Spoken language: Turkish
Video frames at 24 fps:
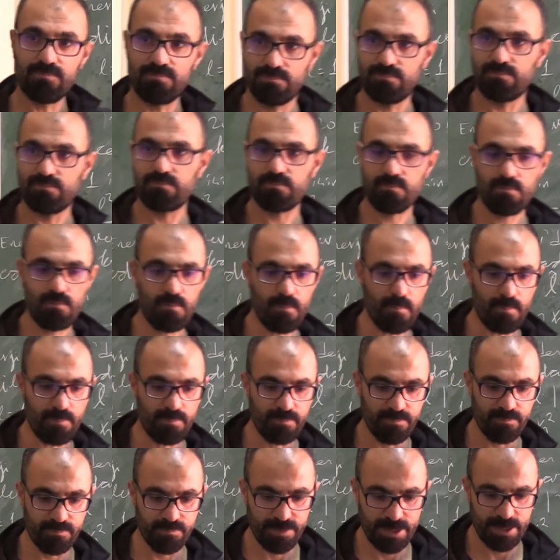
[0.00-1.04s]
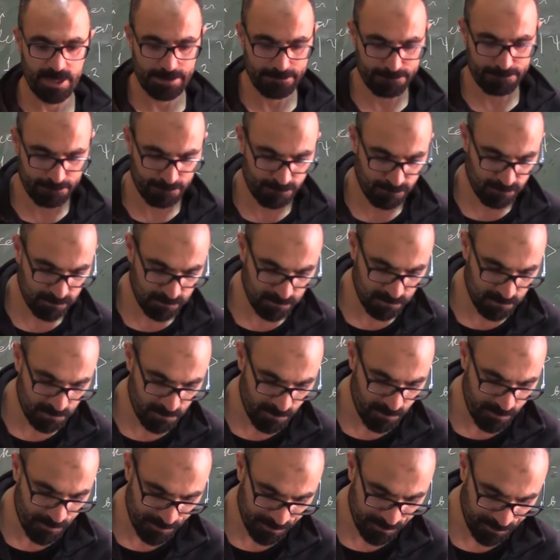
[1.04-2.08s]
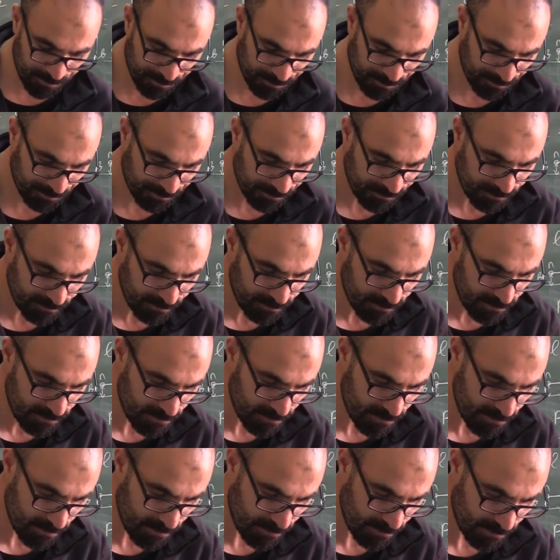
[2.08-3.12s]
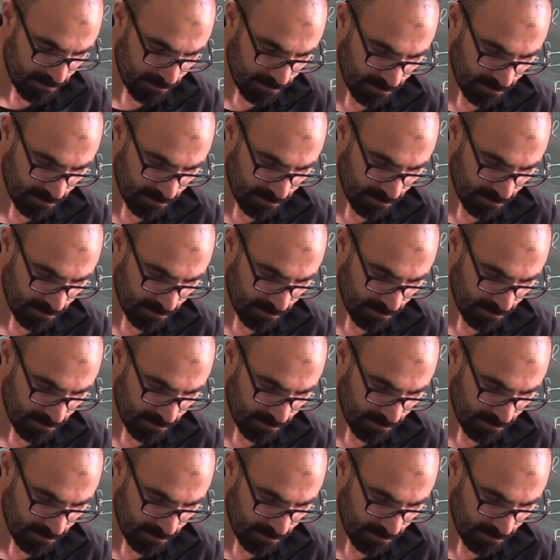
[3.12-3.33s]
E, bu tarz saçılmalarda mermi çekirdeğinin